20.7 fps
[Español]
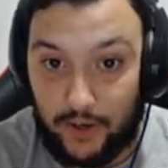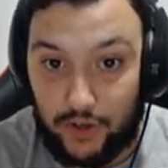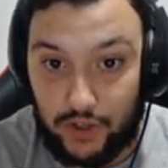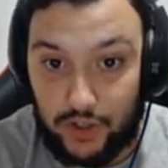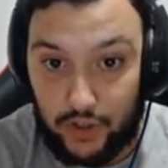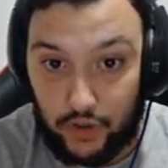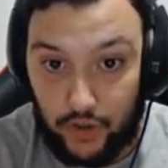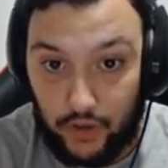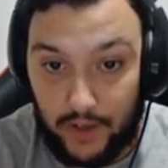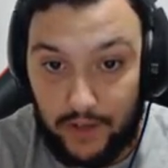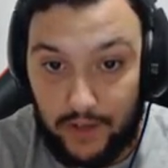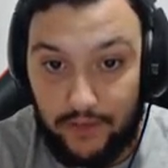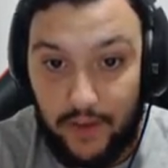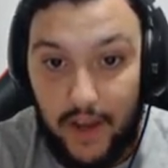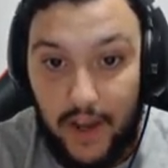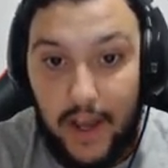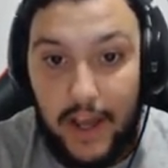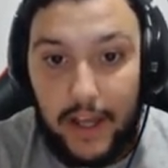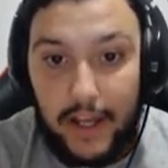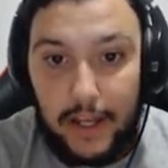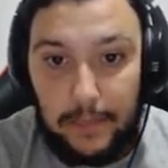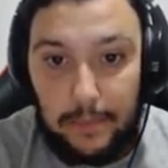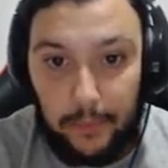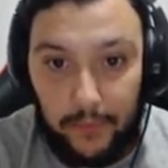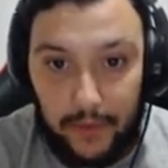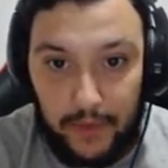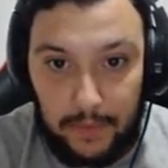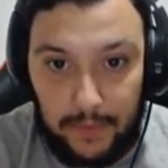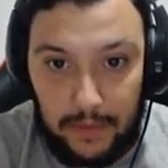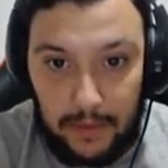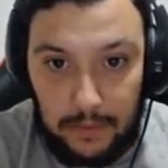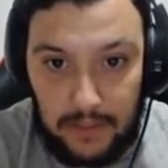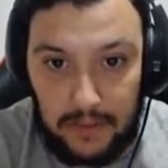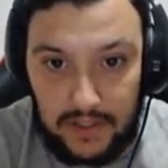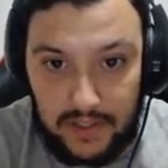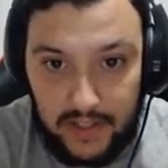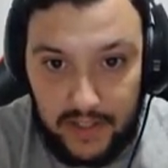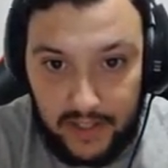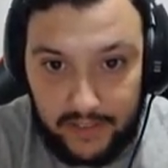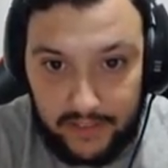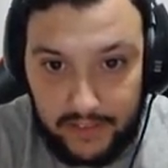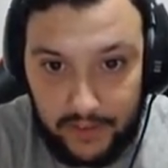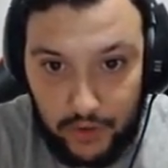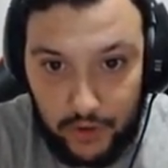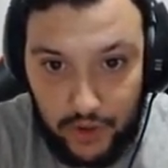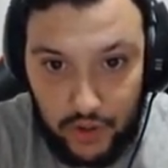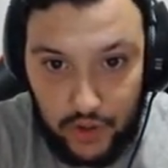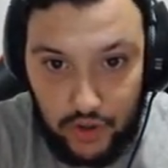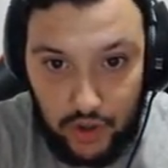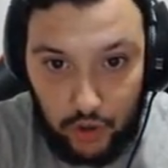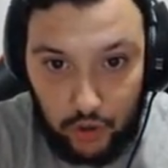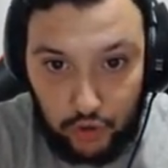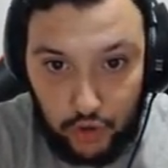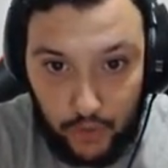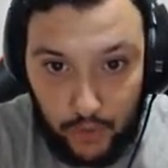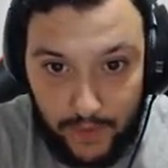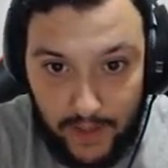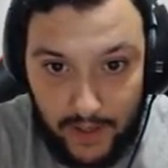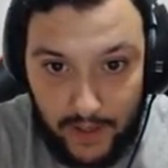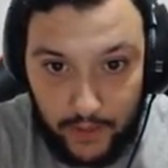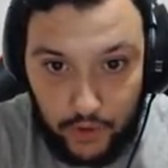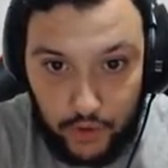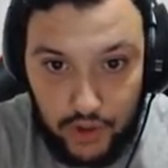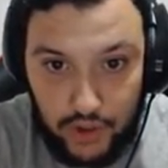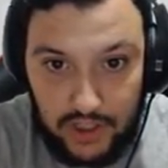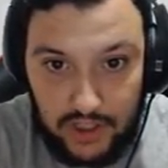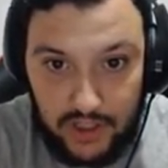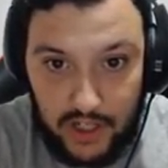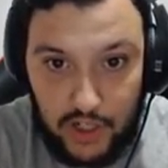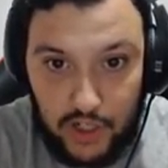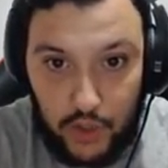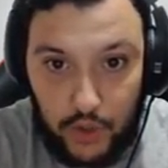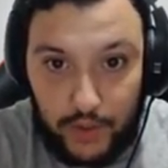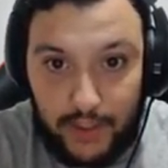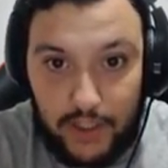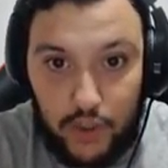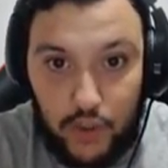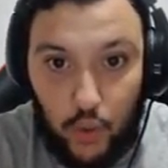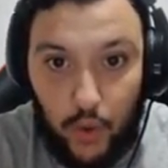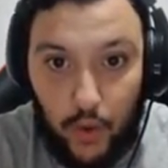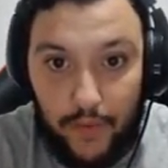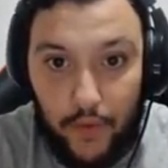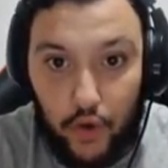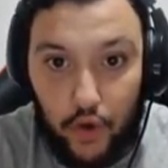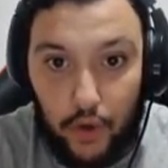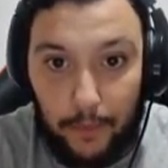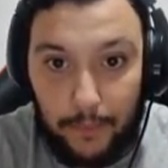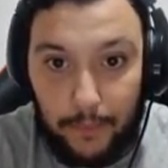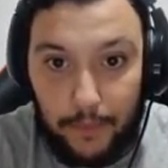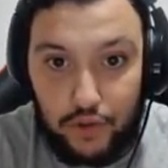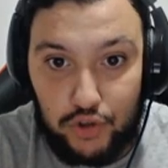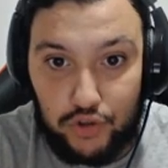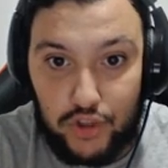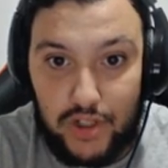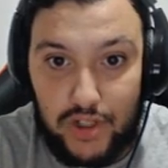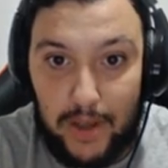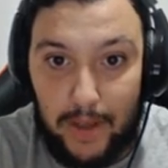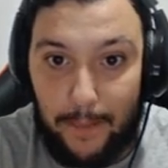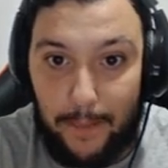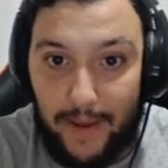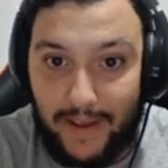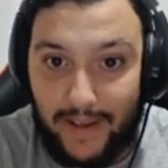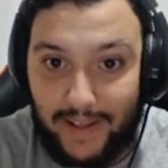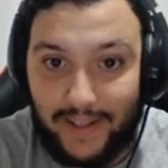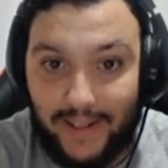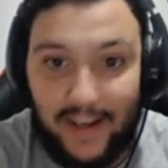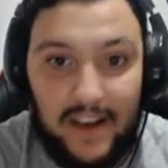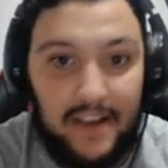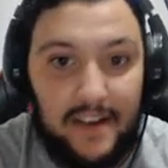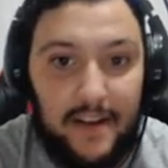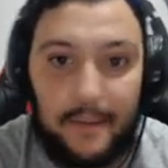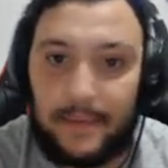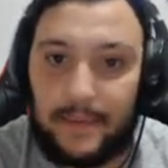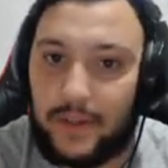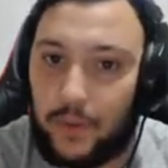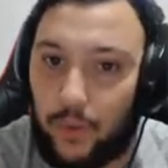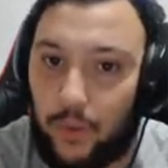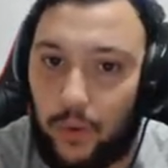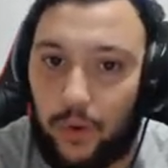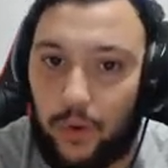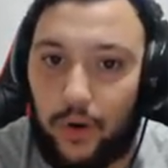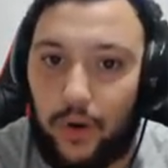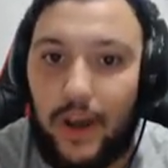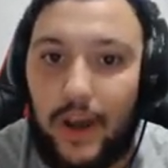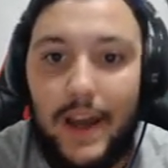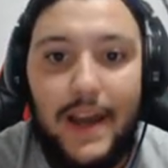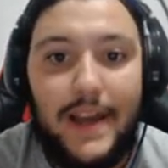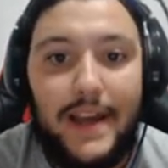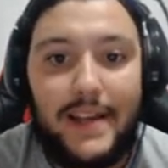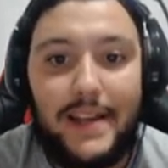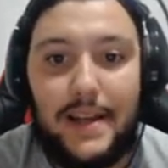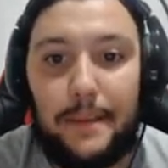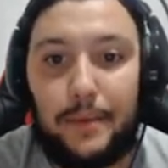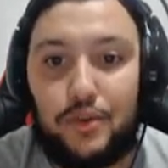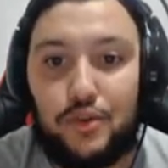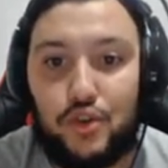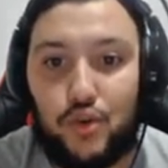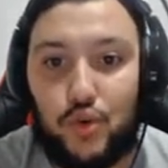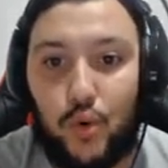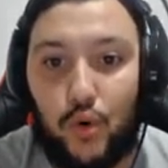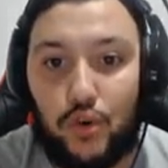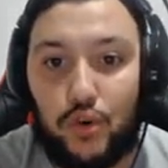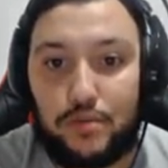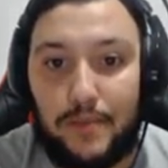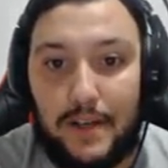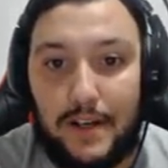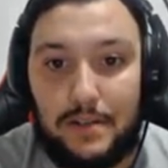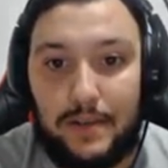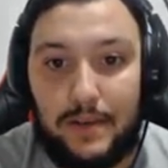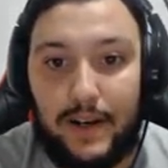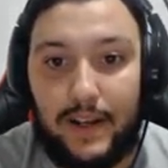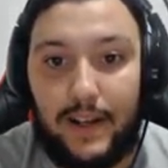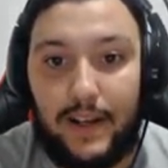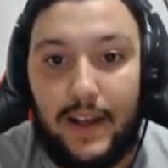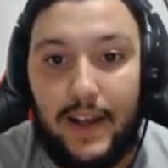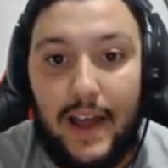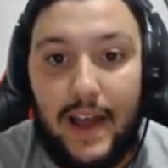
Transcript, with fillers: en Nono Live y poder ver mis directitos que los hago todas las noches, tres horitas jugando con vosotros a Minecraft, a World y a muchos juegos más, ¿vale?